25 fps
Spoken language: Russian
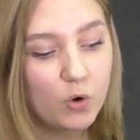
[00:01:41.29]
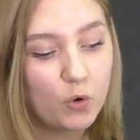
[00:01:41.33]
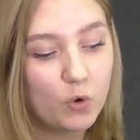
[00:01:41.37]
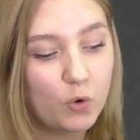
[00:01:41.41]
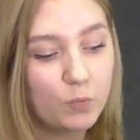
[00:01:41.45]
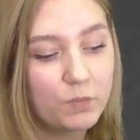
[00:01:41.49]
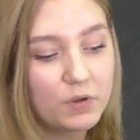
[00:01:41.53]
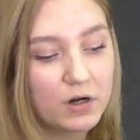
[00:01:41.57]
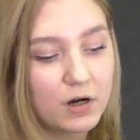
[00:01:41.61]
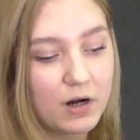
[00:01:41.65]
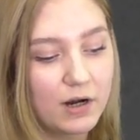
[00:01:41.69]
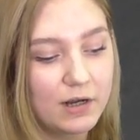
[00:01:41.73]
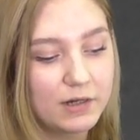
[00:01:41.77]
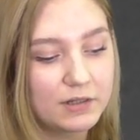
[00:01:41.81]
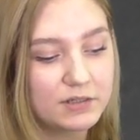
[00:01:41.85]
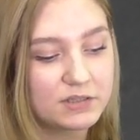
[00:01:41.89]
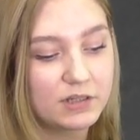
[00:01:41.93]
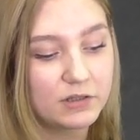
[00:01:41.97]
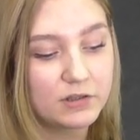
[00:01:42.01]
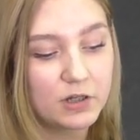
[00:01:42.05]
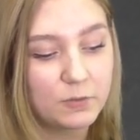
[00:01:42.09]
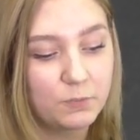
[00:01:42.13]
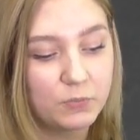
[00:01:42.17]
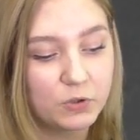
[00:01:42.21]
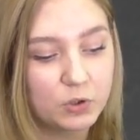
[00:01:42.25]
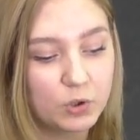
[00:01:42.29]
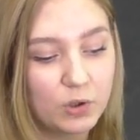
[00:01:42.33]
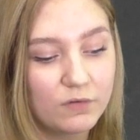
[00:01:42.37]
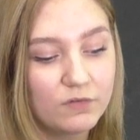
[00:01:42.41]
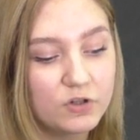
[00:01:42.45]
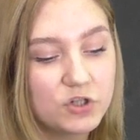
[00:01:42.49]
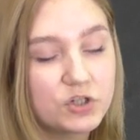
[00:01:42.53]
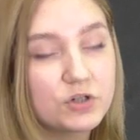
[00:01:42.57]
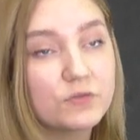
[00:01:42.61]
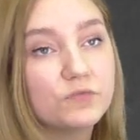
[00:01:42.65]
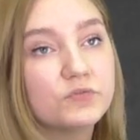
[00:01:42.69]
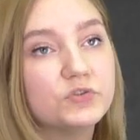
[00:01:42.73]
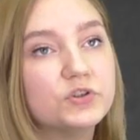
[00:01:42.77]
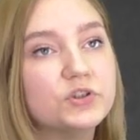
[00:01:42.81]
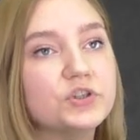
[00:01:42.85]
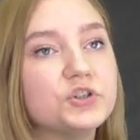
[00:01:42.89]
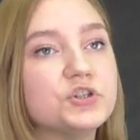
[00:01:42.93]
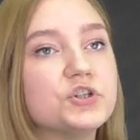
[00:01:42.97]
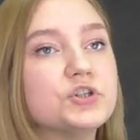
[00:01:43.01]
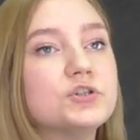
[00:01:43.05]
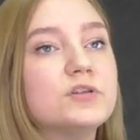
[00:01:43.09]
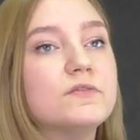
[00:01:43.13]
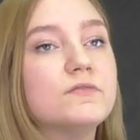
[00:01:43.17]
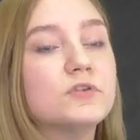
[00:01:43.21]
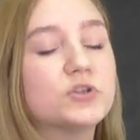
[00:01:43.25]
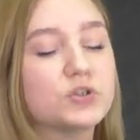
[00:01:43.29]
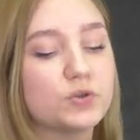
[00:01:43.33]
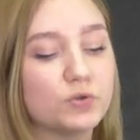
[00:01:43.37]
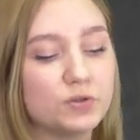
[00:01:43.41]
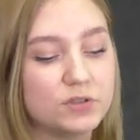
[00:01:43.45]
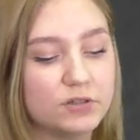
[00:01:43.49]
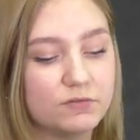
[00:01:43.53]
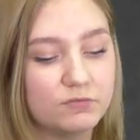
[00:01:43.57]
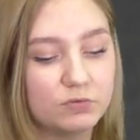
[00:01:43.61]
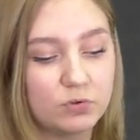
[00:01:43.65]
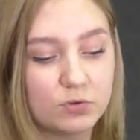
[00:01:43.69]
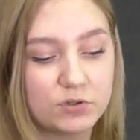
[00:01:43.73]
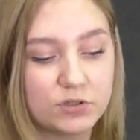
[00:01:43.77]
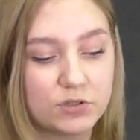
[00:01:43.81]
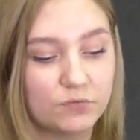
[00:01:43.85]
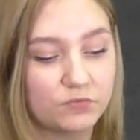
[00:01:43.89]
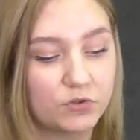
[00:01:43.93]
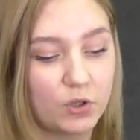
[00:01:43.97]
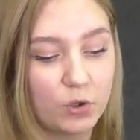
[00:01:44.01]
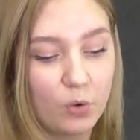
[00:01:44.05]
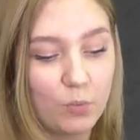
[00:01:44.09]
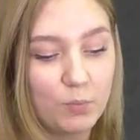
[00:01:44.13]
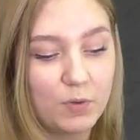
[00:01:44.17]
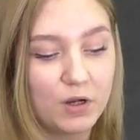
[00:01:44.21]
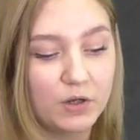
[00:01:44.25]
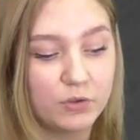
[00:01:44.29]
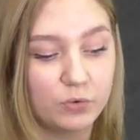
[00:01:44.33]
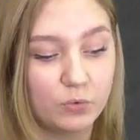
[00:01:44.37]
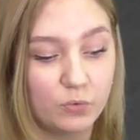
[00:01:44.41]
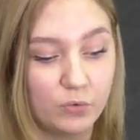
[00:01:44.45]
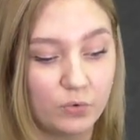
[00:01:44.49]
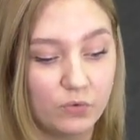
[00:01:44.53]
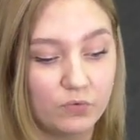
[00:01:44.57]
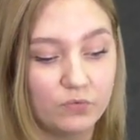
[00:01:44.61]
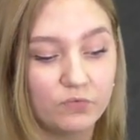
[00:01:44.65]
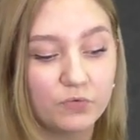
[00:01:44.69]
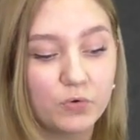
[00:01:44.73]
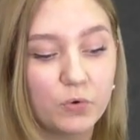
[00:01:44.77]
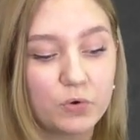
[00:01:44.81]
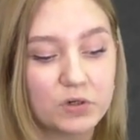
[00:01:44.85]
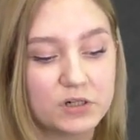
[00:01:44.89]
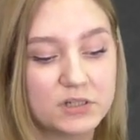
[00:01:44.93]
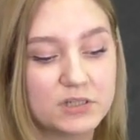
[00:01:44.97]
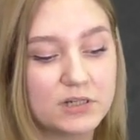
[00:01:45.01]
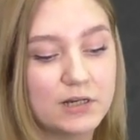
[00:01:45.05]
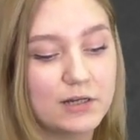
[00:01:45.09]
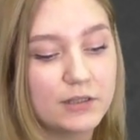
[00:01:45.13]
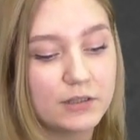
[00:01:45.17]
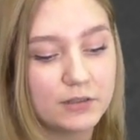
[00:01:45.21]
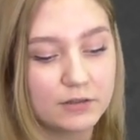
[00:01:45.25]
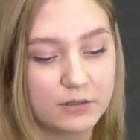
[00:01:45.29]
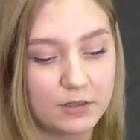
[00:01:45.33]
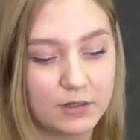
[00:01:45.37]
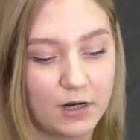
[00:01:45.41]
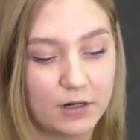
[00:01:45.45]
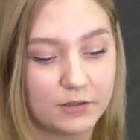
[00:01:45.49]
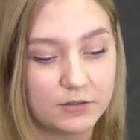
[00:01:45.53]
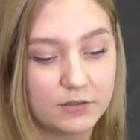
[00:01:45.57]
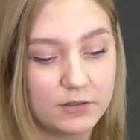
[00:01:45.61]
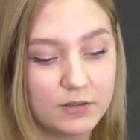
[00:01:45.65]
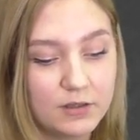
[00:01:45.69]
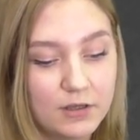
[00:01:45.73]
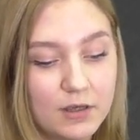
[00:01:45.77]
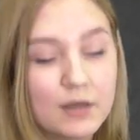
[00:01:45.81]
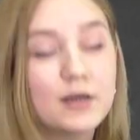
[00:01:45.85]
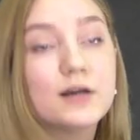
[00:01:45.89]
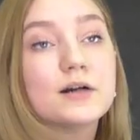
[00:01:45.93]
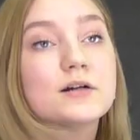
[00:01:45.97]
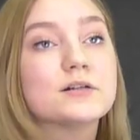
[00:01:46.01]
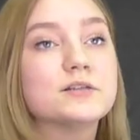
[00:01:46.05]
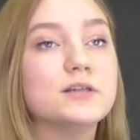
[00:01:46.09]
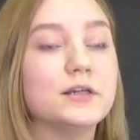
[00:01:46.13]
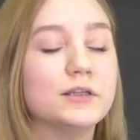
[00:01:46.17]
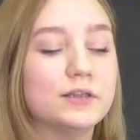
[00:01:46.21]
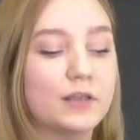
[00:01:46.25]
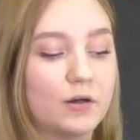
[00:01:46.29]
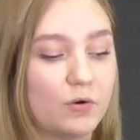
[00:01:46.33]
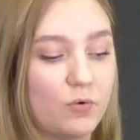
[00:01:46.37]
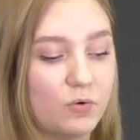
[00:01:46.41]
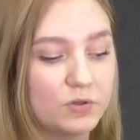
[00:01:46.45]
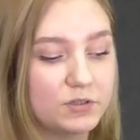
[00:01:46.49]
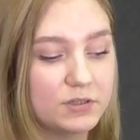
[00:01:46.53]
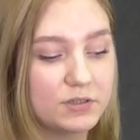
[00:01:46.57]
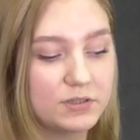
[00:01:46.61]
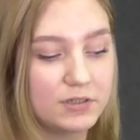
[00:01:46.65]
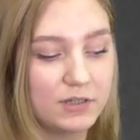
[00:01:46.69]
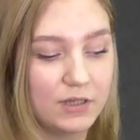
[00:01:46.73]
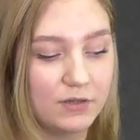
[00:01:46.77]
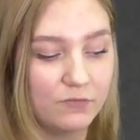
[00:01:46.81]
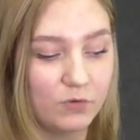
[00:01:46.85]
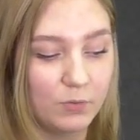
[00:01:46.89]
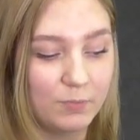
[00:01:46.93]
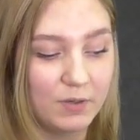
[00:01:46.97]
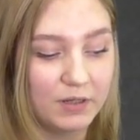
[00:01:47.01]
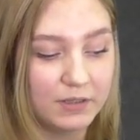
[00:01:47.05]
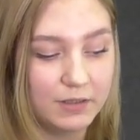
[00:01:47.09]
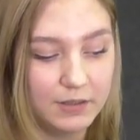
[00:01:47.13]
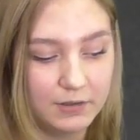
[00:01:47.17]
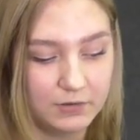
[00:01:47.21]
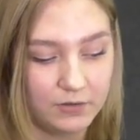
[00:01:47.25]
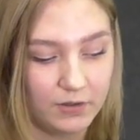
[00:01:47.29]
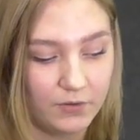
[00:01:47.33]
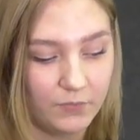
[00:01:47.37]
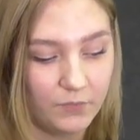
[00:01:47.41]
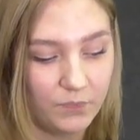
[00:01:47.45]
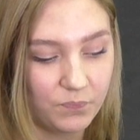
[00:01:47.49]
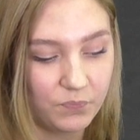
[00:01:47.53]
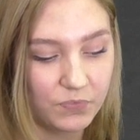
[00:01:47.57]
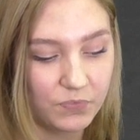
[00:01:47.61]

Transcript: Умер Александр Петрович в 1992 году в городе Ленинград, где и находится его могила.